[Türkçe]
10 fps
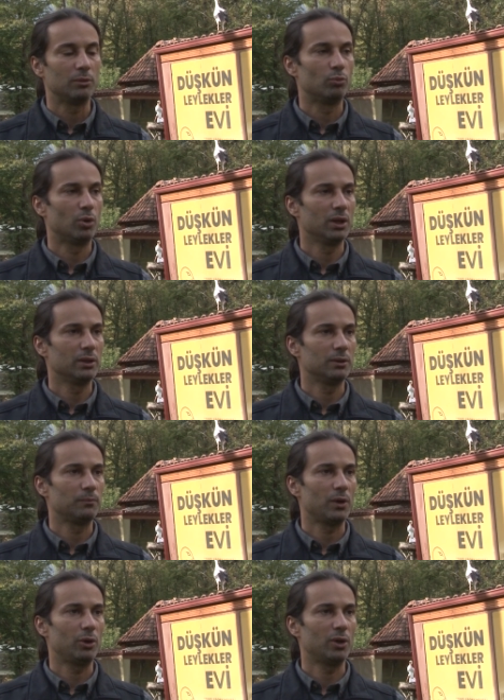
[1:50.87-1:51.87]
Bu alanın
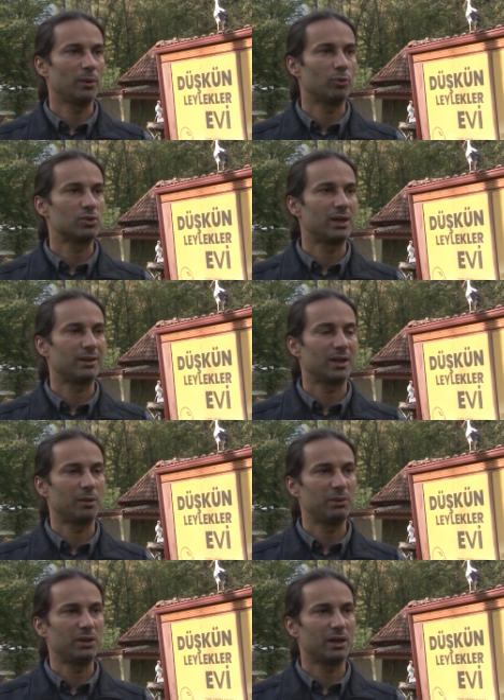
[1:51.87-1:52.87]
en önemli
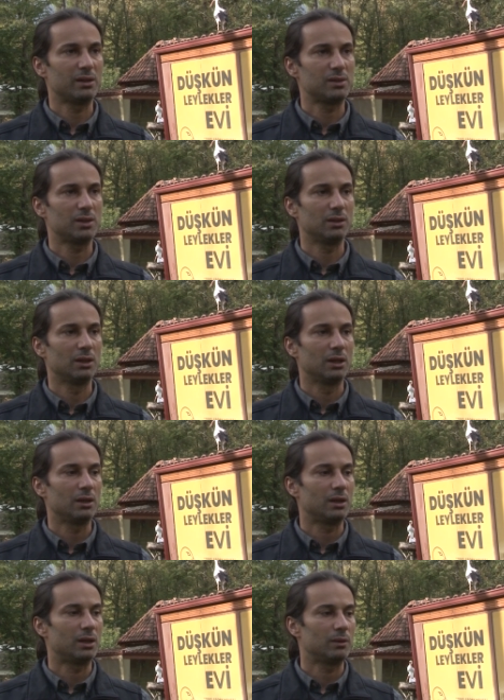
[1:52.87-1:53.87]
özelliklerinden bir tanesi
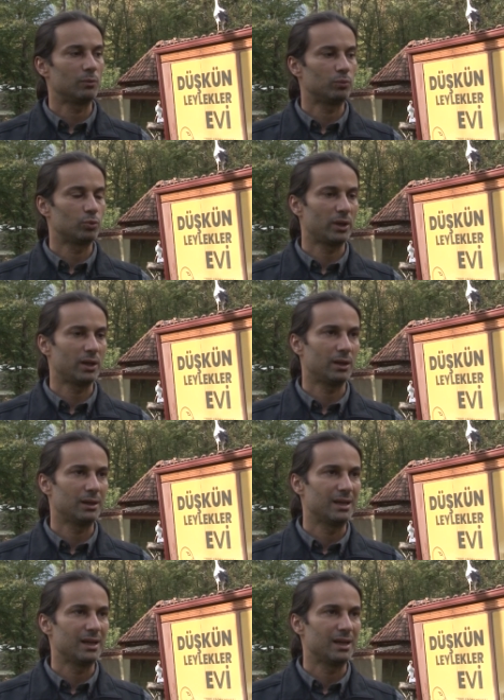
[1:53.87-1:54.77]
e, buraya